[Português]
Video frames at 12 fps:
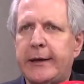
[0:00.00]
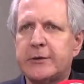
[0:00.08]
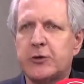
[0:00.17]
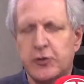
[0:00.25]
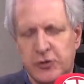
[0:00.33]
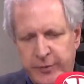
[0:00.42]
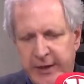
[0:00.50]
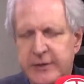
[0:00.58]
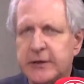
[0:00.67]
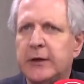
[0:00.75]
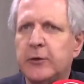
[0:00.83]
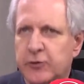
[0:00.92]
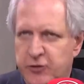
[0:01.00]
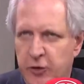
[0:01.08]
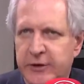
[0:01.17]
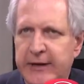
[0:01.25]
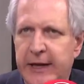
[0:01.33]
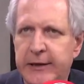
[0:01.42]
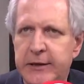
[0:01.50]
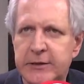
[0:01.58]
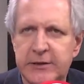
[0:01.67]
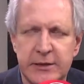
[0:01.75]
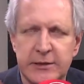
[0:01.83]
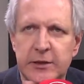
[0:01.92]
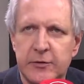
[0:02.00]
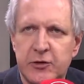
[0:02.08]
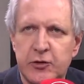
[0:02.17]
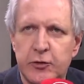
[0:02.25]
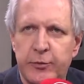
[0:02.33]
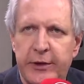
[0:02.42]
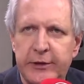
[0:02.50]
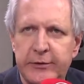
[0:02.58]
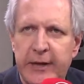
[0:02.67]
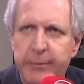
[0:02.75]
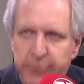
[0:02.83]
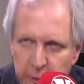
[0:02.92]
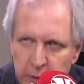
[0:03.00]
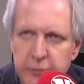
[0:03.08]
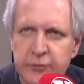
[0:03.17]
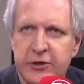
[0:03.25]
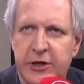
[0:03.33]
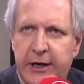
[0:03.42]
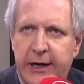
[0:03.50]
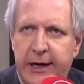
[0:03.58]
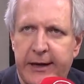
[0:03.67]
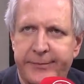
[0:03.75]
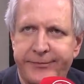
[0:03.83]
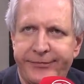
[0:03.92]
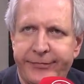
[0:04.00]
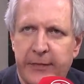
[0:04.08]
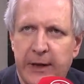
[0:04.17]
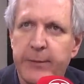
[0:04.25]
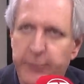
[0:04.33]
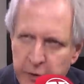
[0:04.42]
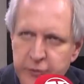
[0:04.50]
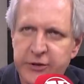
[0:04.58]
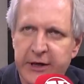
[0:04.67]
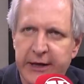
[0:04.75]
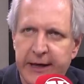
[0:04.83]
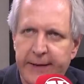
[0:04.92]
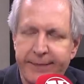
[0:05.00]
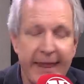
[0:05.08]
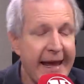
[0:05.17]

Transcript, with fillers: Os brasileiros, os jornalistas estão descobrindo que é bom checar. É bom checar.